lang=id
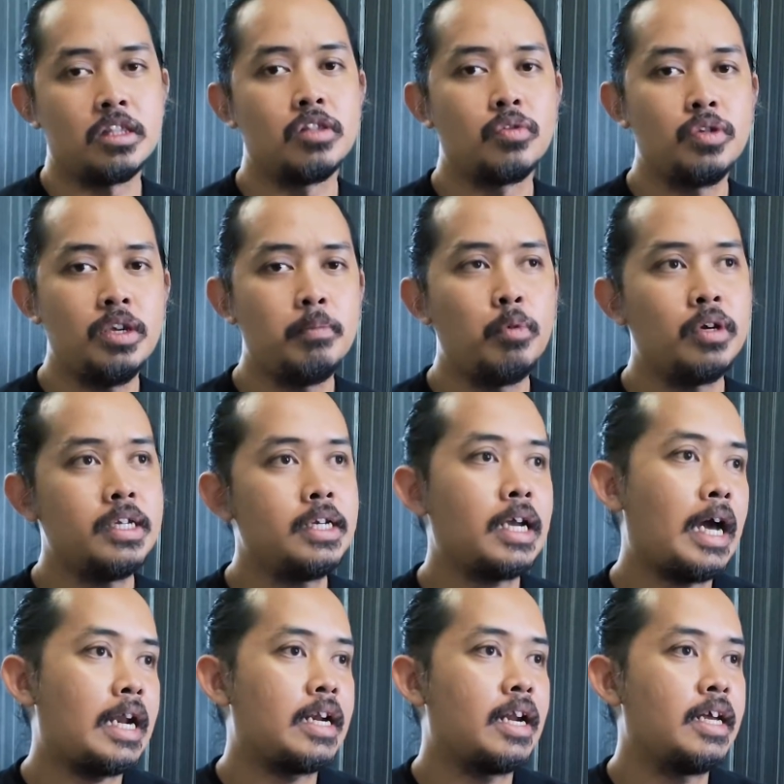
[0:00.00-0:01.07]
tentunya mungkin
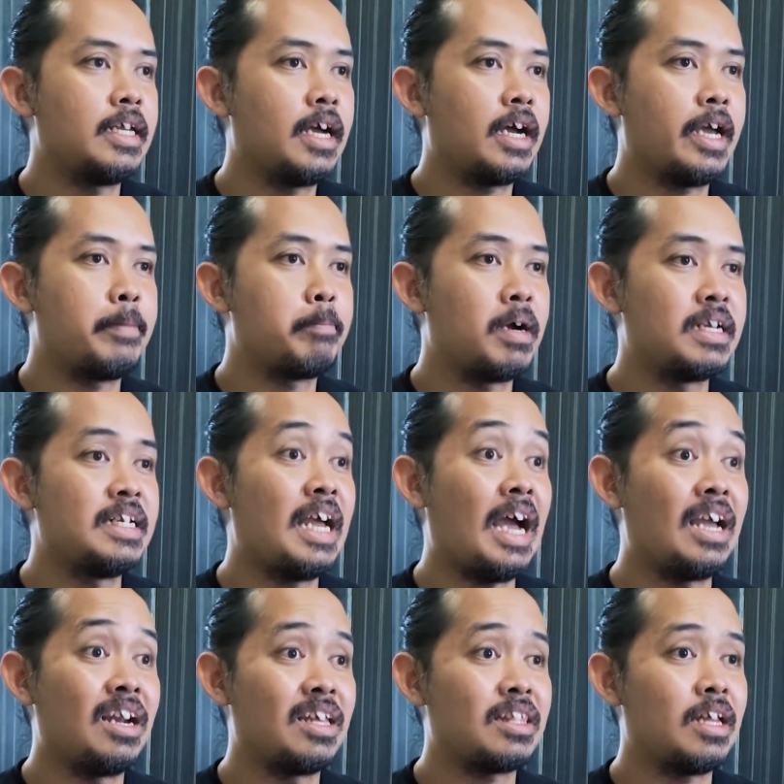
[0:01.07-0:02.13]
karena yang emang di
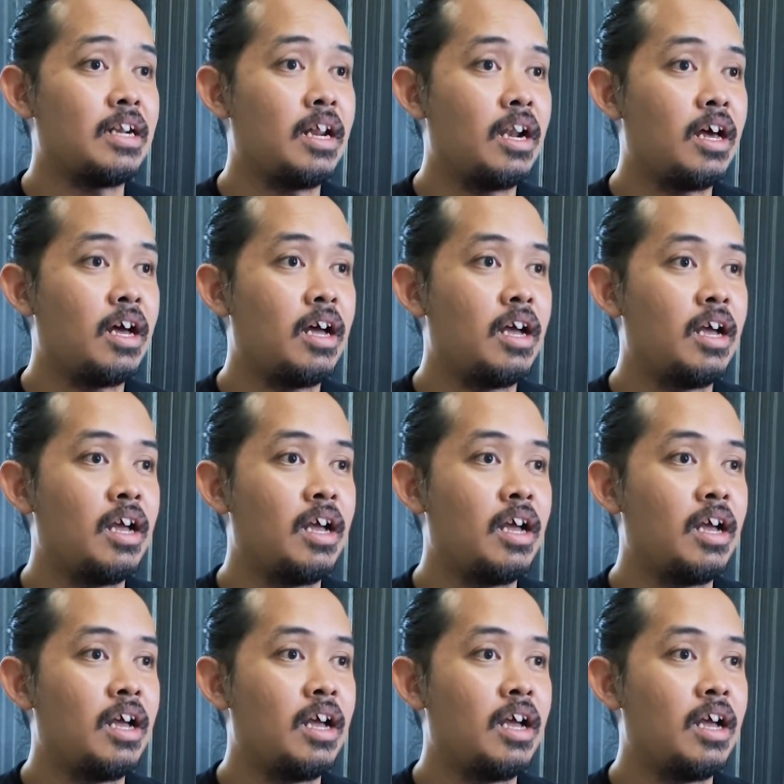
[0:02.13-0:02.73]
highlight adalah